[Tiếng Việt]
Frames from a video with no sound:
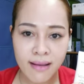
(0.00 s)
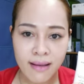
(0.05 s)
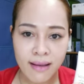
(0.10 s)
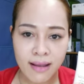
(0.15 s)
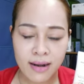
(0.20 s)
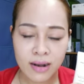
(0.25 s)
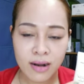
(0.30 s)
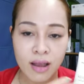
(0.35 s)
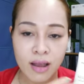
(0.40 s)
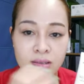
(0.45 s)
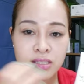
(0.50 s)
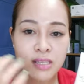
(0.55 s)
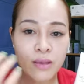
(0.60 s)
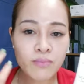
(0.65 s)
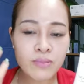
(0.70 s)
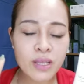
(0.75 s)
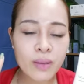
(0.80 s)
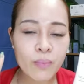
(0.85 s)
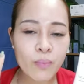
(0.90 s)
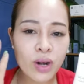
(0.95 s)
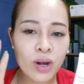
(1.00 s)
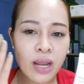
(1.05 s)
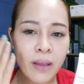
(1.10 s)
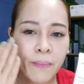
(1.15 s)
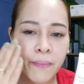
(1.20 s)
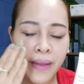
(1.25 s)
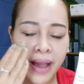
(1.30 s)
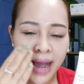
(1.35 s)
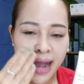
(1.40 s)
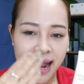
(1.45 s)
nó giống như một lớp
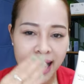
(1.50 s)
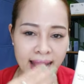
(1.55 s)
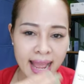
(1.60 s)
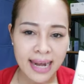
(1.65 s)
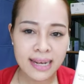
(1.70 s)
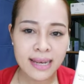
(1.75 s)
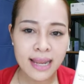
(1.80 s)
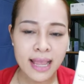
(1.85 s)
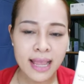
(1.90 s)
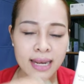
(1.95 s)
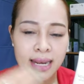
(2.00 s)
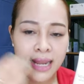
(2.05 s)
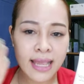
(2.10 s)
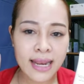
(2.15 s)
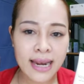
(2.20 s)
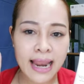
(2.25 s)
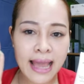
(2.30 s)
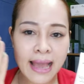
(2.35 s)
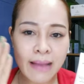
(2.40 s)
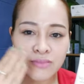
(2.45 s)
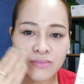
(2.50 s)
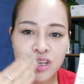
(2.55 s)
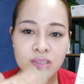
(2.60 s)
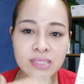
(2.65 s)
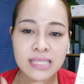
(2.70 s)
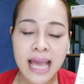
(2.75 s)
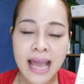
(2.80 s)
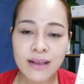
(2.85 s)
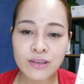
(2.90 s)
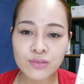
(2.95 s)
màng ngăn để làm cho
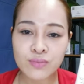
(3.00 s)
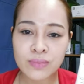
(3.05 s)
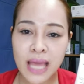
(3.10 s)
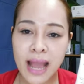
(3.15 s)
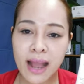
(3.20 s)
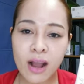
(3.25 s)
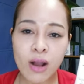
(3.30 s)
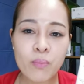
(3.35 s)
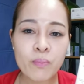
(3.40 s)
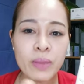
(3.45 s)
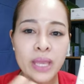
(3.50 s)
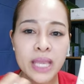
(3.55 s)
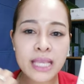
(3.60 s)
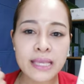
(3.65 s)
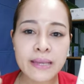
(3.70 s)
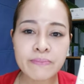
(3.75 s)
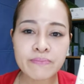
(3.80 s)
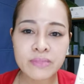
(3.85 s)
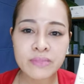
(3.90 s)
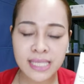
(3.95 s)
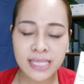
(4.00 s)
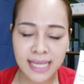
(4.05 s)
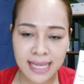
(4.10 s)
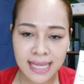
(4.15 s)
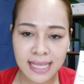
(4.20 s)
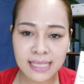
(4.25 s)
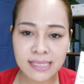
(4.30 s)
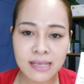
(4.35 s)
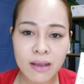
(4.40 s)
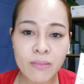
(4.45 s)
da của chúng ta không bị nhiễm
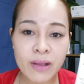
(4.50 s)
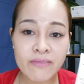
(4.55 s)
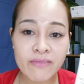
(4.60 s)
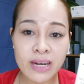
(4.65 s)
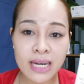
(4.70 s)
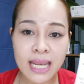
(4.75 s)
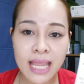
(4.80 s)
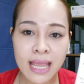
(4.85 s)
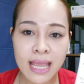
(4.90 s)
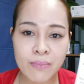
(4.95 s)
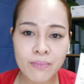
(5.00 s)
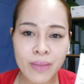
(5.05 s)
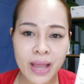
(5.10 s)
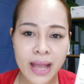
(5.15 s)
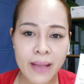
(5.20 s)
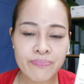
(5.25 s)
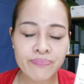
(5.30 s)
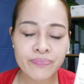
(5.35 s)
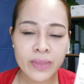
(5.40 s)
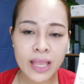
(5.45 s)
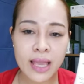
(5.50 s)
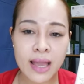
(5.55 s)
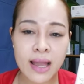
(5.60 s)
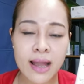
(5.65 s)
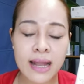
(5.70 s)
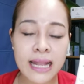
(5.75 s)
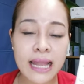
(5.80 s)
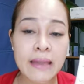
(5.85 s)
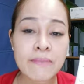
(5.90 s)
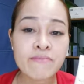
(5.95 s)
trì trong cái vấn đề mà à,
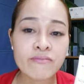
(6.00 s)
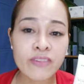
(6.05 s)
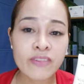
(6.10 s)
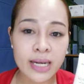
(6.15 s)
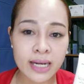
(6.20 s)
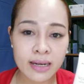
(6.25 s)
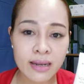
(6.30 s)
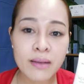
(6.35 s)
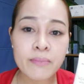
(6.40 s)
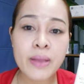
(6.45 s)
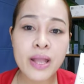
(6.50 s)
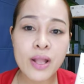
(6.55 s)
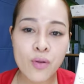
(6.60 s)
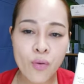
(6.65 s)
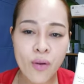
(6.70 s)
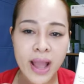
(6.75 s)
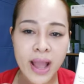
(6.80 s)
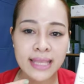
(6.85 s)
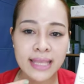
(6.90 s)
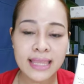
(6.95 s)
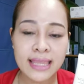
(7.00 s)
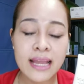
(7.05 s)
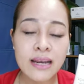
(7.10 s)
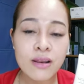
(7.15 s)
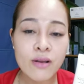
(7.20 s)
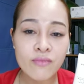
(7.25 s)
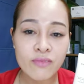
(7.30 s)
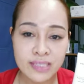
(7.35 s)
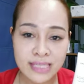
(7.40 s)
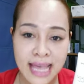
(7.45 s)
kem phấn ở bên ngoài tác
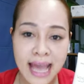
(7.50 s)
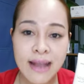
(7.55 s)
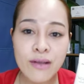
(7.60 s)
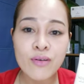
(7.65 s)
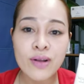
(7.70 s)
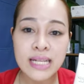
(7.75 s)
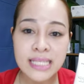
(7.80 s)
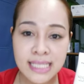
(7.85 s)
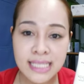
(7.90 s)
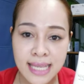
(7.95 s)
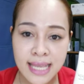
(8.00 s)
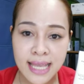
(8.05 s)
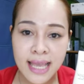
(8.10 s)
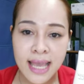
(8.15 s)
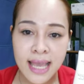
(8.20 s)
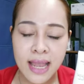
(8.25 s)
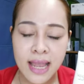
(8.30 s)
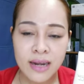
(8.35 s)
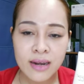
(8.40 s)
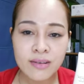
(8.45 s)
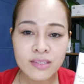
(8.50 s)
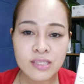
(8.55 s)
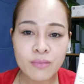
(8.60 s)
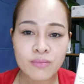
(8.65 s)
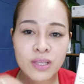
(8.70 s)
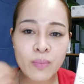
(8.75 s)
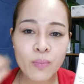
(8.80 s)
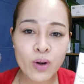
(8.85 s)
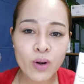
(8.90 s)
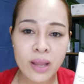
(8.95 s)
động vào da của các chị nó giống
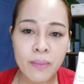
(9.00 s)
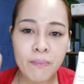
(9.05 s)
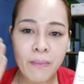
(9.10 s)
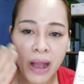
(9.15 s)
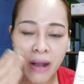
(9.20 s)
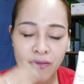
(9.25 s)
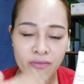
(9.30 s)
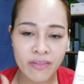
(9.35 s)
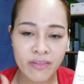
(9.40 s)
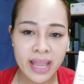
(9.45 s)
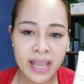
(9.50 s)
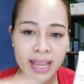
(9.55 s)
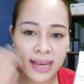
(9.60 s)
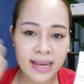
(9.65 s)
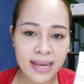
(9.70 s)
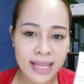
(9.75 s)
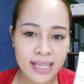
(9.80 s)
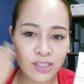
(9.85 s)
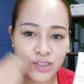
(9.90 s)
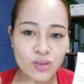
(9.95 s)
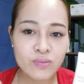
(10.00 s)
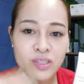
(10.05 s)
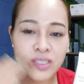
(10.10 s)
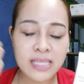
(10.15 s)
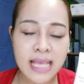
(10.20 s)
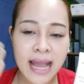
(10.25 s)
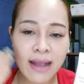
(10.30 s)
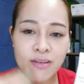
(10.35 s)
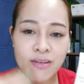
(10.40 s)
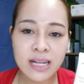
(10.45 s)
như một lớp bảo vệ để giúp cho
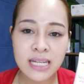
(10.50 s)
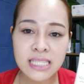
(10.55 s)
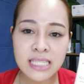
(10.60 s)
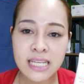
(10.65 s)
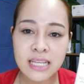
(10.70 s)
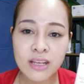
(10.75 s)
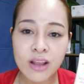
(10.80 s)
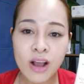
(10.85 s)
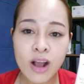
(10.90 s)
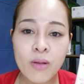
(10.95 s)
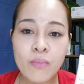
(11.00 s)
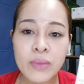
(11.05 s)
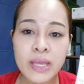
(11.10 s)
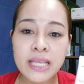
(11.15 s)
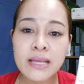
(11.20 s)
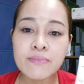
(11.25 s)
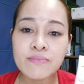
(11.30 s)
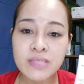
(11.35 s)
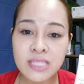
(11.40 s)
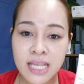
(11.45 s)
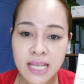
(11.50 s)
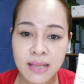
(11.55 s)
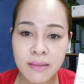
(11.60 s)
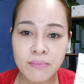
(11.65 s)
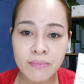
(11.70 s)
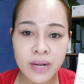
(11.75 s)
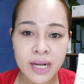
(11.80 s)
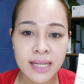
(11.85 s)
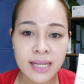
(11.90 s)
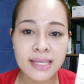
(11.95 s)
da của các chị nó không bị nhiễm trì
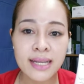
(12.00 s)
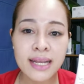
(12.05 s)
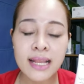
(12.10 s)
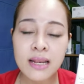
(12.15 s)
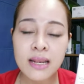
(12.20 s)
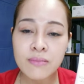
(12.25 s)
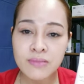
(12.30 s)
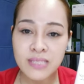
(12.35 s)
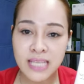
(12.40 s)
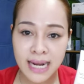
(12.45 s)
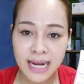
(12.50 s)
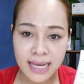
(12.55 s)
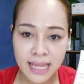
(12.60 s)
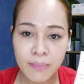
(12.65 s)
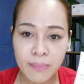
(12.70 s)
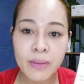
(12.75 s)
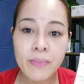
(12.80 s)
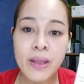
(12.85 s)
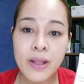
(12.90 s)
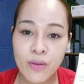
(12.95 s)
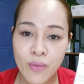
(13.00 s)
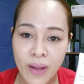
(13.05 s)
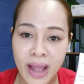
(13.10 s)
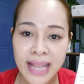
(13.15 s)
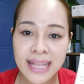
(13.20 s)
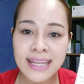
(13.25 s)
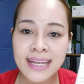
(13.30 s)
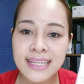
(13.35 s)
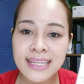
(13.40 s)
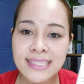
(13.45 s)
bởi những cái lớp trang điểm ở bên
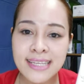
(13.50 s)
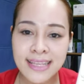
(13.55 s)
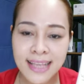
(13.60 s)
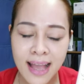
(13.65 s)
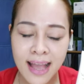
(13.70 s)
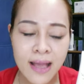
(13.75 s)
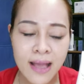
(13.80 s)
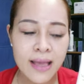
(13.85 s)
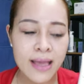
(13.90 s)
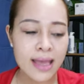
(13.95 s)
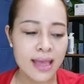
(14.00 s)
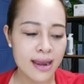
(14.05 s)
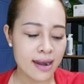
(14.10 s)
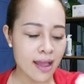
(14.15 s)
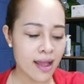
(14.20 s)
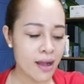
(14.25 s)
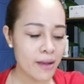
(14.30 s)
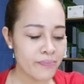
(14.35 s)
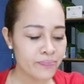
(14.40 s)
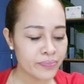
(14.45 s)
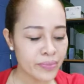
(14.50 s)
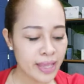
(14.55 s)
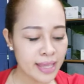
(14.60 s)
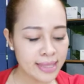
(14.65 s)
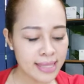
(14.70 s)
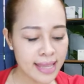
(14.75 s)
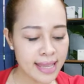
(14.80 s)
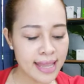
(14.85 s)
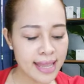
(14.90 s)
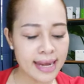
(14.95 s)
ngoài nhé các chị nhé đó
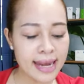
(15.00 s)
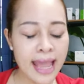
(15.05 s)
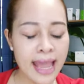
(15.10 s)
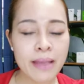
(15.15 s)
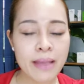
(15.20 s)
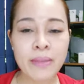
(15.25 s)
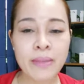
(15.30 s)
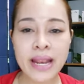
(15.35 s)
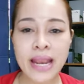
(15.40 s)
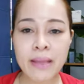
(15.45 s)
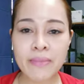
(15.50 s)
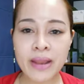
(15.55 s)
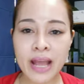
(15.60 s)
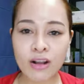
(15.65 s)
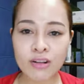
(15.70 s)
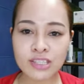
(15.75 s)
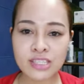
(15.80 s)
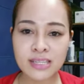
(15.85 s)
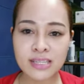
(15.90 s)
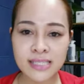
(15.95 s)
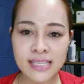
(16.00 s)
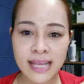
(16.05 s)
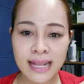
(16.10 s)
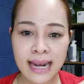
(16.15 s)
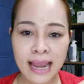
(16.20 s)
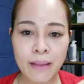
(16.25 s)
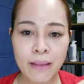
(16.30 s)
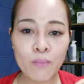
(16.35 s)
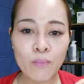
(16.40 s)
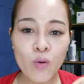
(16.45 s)
thì hiện nay bên em đang có chương trình
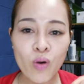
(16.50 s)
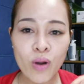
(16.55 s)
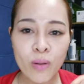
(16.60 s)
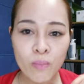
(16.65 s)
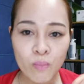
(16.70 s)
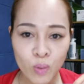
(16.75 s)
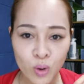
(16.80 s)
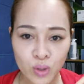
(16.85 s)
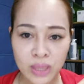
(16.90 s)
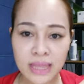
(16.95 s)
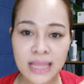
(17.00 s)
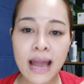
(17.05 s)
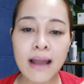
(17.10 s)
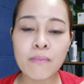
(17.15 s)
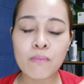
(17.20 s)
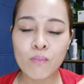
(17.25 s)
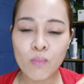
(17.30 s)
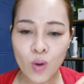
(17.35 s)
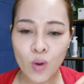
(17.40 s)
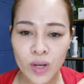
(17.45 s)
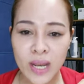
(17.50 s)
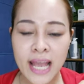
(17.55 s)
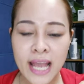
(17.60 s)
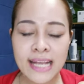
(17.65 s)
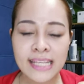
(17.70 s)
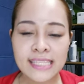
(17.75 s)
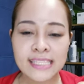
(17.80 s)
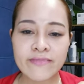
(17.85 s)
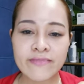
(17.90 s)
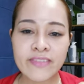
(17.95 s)
là mua một tặng một
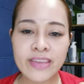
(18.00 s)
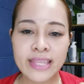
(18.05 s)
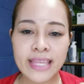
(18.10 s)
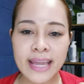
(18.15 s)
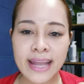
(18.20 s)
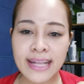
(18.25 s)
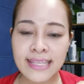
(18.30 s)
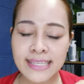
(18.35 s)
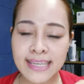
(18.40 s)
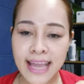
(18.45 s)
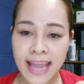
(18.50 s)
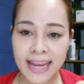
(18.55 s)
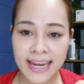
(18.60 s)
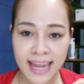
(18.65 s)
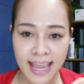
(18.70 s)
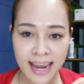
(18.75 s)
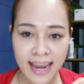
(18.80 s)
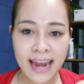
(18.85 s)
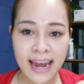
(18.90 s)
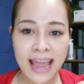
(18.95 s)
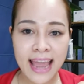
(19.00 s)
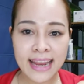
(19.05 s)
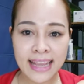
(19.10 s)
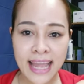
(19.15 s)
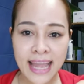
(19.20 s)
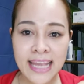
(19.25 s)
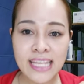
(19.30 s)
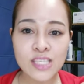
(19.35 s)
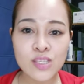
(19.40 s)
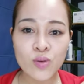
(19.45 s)
chính vì thế các chị hãy để lại
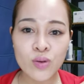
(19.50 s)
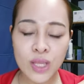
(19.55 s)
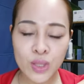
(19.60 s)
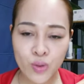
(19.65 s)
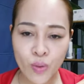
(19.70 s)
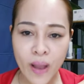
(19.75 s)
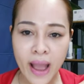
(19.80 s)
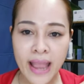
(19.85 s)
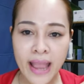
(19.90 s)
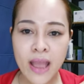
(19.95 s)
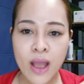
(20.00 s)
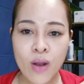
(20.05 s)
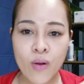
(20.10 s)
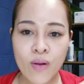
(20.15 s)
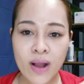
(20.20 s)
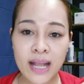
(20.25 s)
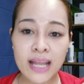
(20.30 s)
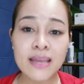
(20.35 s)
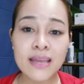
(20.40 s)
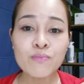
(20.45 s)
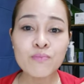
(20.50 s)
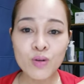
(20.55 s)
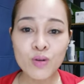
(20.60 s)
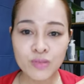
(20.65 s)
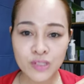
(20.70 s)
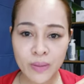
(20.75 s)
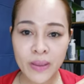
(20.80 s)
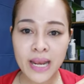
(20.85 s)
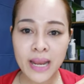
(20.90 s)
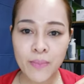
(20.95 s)
ngay số điện thoại hoặc inbox
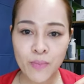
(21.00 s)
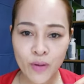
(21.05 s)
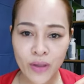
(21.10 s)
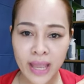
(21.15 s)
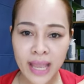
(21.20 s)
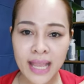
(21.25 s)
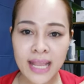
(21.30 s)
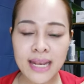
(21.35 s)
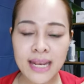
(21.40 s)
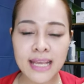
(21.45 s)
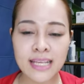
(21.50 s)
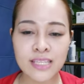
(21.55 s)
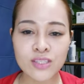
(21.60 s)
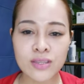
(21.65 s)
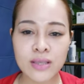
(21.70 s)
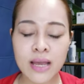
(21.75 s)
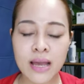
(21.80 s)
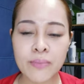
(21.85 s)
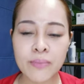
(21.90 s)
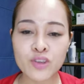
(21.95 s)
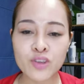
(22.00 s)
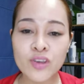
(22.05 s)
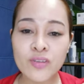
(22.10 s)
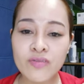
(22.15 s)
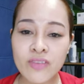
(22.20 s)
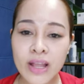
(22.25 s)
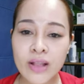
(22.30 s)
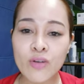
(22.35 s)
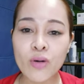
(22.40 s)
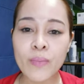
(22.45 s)
cho bên em Huế để uh, chuyên
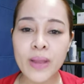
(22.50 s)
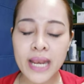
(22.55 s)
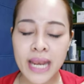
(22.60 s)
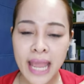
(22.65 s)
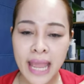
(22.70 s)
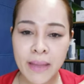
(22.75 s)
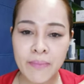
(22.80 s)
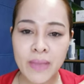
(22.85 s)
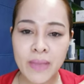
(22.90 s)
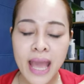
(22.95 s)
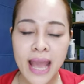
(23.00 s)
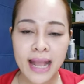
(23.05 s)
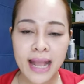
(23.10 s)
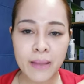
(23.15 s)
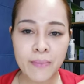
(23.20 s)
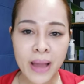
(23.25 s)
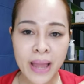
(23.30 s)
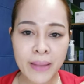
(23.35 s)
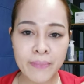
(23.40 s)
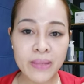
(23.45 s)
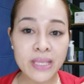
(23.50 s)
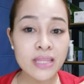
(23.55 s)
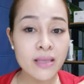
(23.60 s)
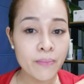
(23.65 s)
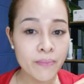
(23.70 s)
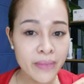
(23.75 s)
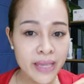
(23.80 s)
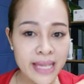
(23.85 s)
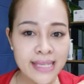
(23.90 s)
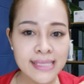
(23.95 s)
viên của bên em các bạn bên
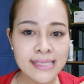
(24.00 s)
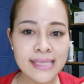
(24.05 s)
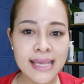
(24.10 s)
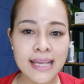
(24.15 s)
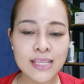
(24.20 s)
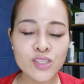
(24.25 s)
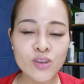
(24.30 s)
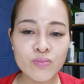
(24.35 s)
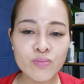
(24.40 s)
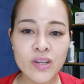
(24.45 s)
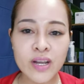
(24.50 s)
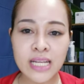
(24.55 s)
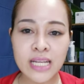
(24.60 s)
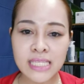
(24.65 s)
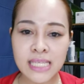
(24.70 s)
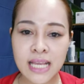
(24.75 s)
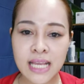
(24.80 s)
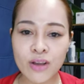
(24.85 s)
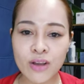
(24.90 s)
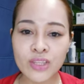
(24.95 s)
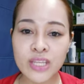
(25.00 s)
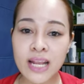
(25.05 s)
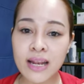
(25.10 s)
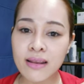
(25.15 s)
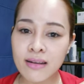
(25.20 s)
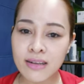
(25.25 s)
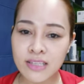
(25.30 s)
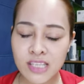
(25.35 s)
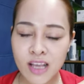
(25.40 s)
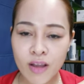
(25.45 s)
thẩm mỹ sẽ giúp cho các chị có thể
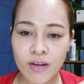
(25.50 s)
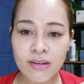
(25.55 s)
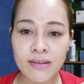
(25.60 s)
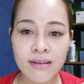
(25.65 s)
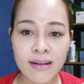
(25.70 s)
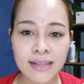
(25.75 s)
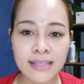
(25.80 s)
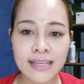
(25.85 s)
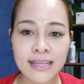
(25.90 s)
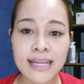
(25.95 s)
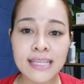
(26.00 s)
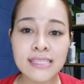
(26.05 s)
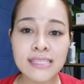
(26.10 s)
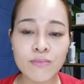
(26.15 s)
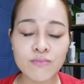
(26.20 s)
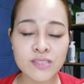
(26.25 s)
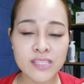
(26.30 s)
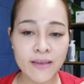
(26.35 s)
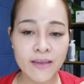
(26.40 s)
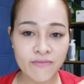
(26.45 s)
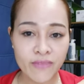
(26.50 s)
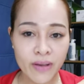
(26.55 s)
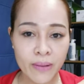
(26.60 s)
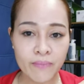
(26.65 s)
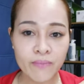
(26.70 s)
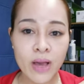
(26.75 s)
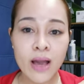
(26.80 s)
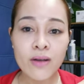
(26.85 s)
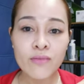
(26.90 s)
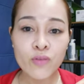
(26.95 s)
lựa chọn được những cái dòng sản phẩm
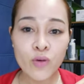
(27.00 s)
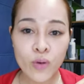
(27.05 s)
phù